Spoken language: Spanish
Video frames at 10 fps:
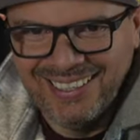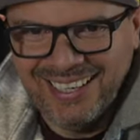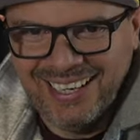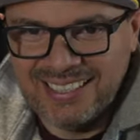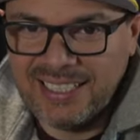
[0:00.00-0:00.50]

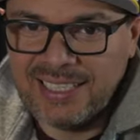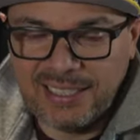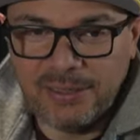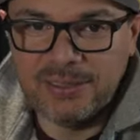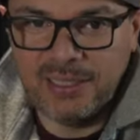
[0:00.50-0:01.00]
Así es que
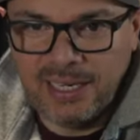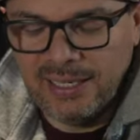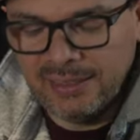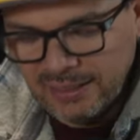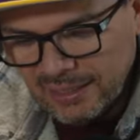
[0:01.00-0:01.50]
se
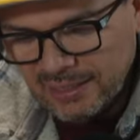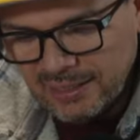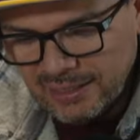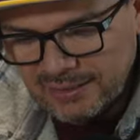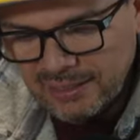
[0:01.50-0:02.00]
consideran ahí
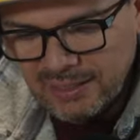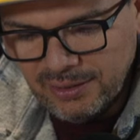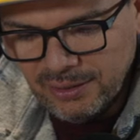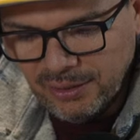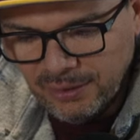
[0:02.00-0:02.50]
que están
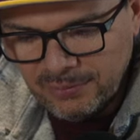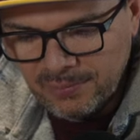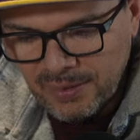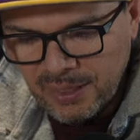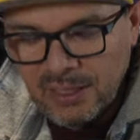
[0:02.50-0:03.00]
siendo
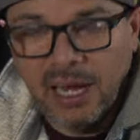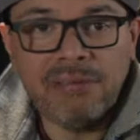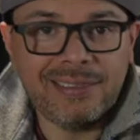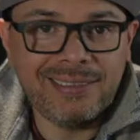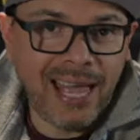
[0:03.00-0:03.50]

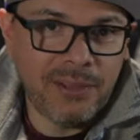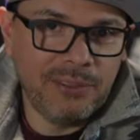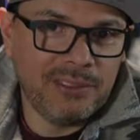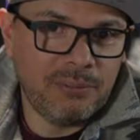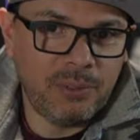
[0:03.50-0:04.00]
afectados,
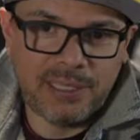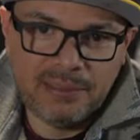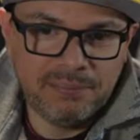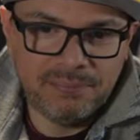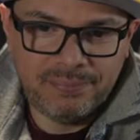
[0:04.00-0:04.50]
dice,
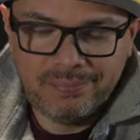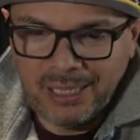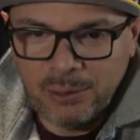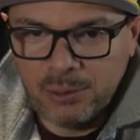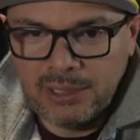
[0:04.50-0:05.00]
porque
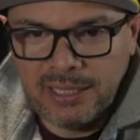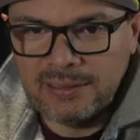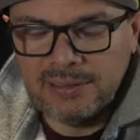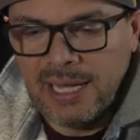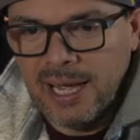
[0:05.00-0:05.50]
ellos no
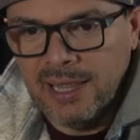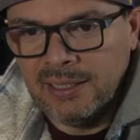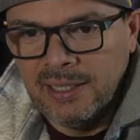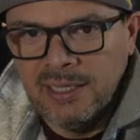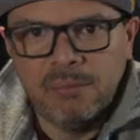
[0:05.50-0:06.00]
tienen nada.
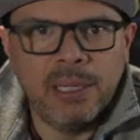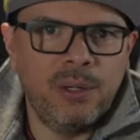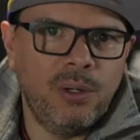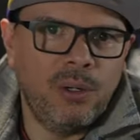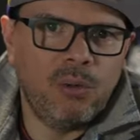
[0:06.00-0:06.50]

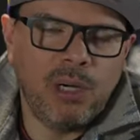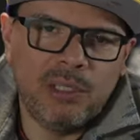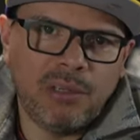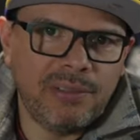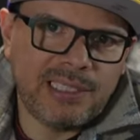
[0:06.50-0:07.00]
Pero
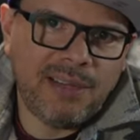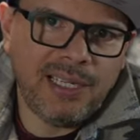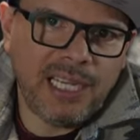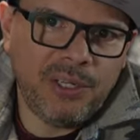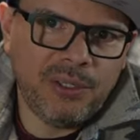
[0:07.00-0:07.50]
cuando
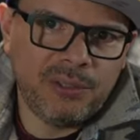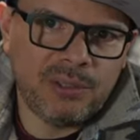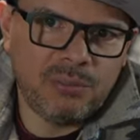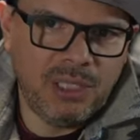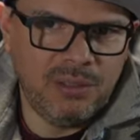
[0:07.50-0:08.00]
afectaban
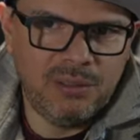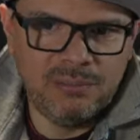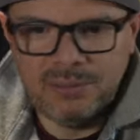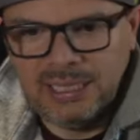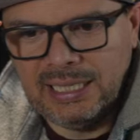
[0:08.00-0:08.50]
ellos, bueno,
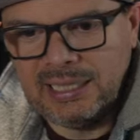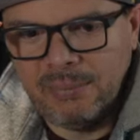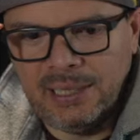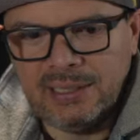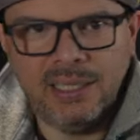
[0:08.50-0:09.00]

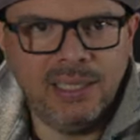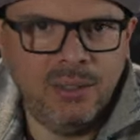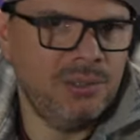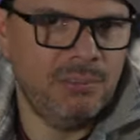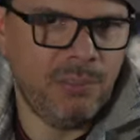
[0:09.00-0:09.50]
directamente
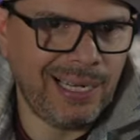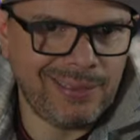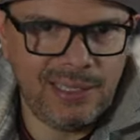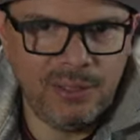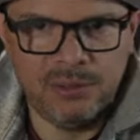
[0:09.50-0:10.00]
los
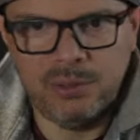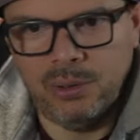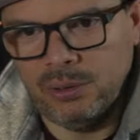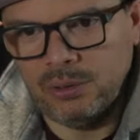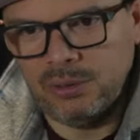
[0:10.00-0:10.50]
partidos,
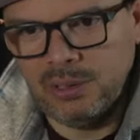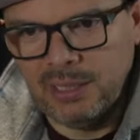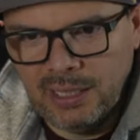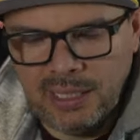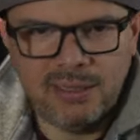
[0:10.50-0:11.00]
los
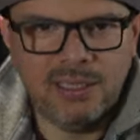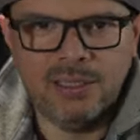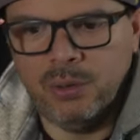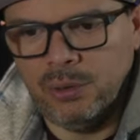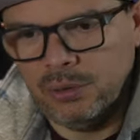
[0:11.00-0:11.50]

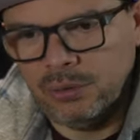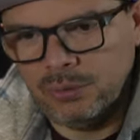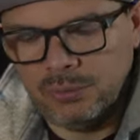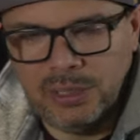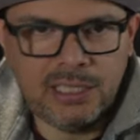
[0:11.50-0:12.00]
dirigentes,
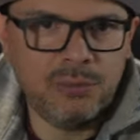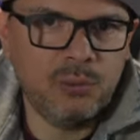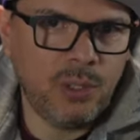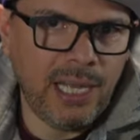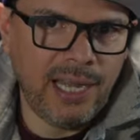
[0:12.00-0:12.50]
los
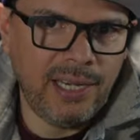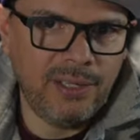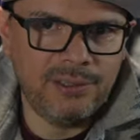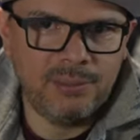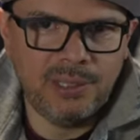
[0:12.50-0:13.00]

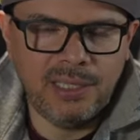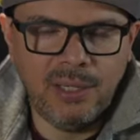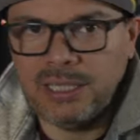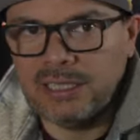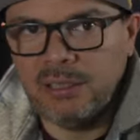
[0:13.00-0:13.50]
exfuncionarios, ¿verdad?
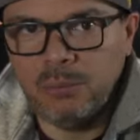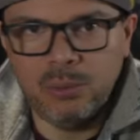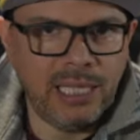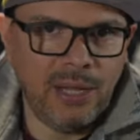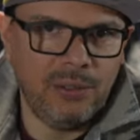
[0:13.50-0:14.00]
Los
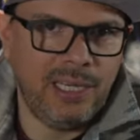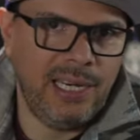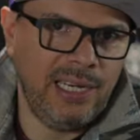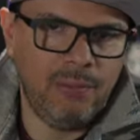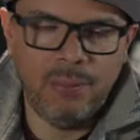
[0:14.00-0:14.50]
exdiputados de
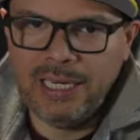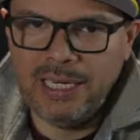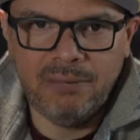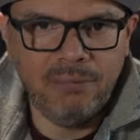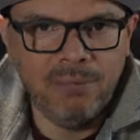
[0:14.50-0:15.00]
Arena,
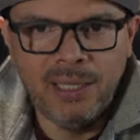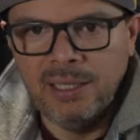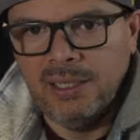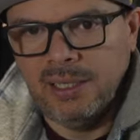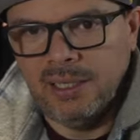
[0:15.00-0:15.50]
FBLN,
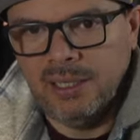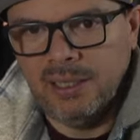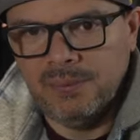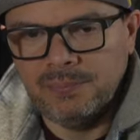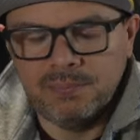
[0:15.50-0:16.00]

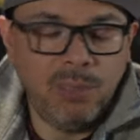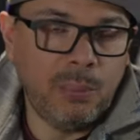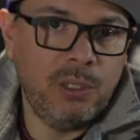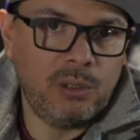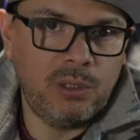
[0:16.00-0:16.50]
eh,
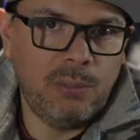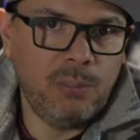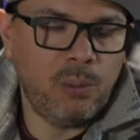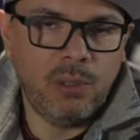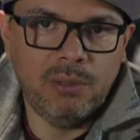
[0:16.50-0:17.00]
vamos en nuestro
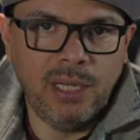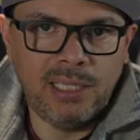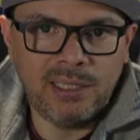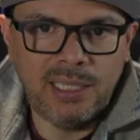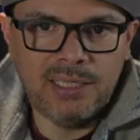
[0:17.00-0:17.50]
tiempo, cuando
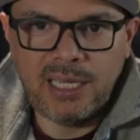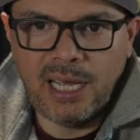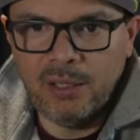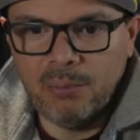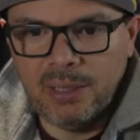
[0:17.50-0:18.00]
han
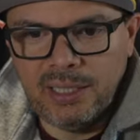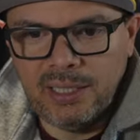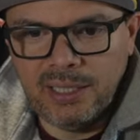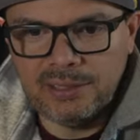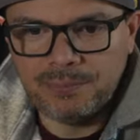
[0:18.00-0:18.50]
realizado
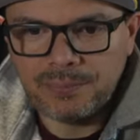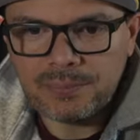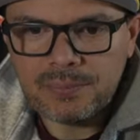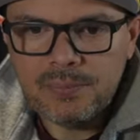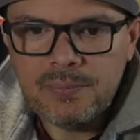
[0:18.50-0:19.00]
medidas
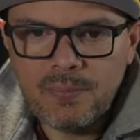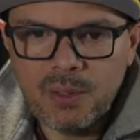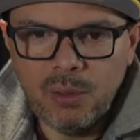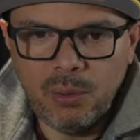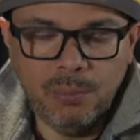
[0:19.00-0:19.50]

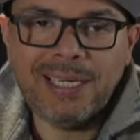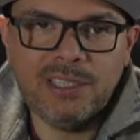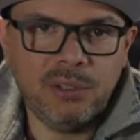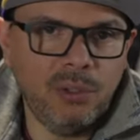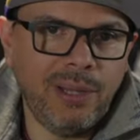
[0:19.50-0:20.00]
o bueno, más
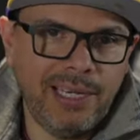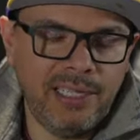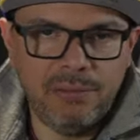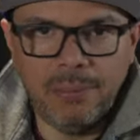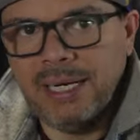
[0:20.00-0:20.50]
que todo Arena
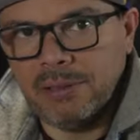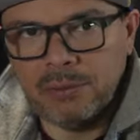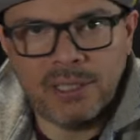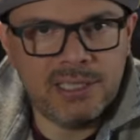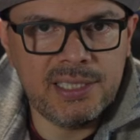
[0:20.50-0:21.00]
y FMLN,
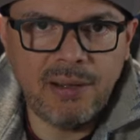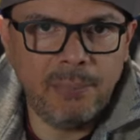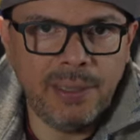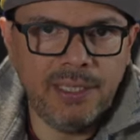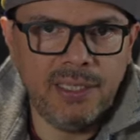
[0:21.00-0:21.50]
cuando realizaban
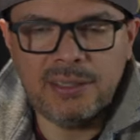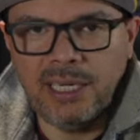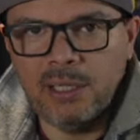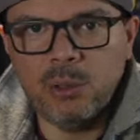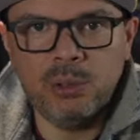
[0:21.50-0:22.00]
medidas
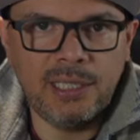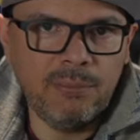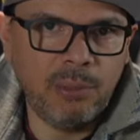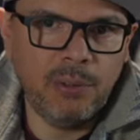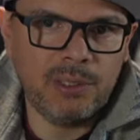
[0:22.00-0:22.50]
en contra
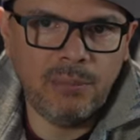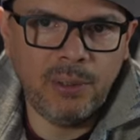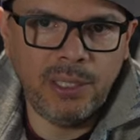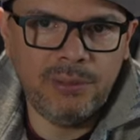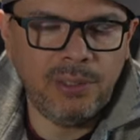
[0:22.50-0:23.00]
del pueblo
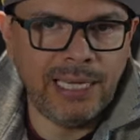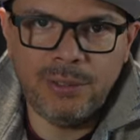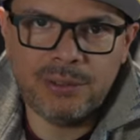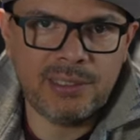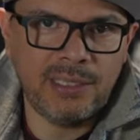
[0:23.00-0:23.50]
salvadoreño, ahí
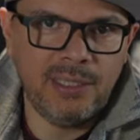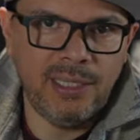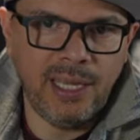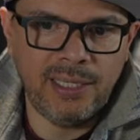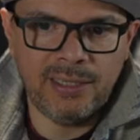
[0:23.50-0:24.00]
no se
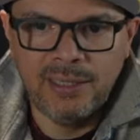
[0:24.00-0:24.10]
sentían